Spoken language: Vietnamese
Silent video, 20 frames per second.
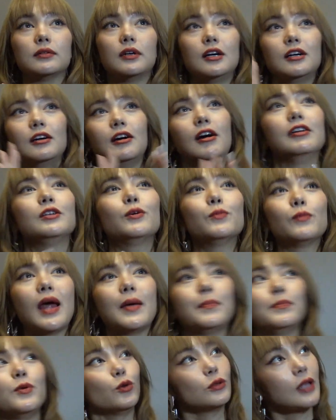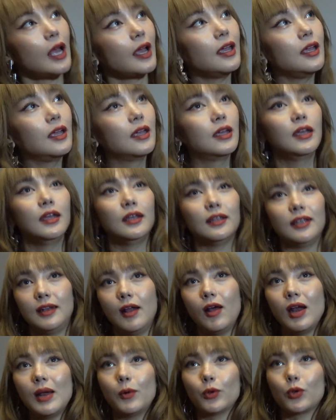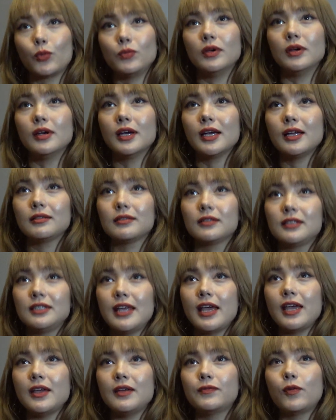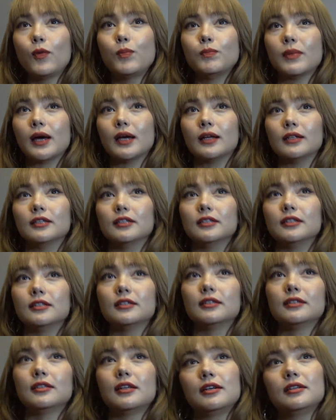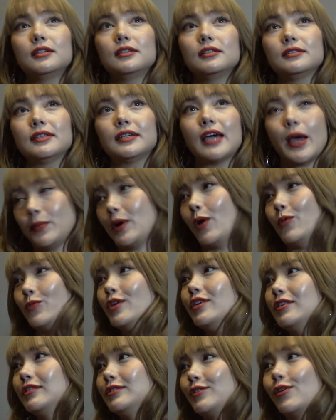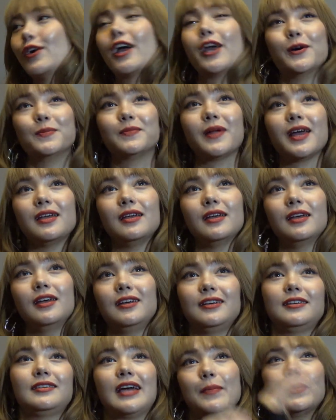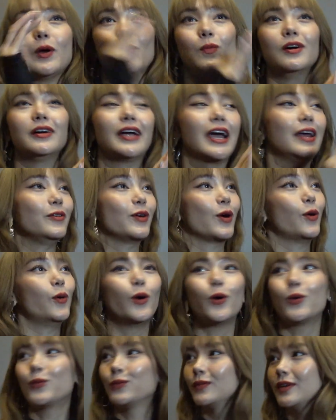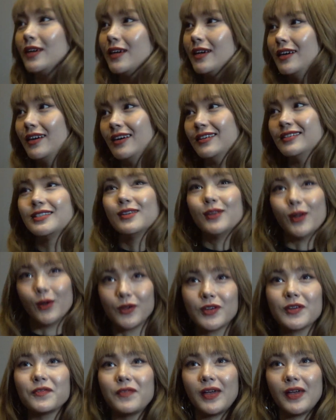uh, ở trong rạp vỗ tay thì đó là một trong những cái giây phút mà nó cảm động nhất cho ngày hôm nay cảm động hơn cả được cầu hôn à, xin lỗi các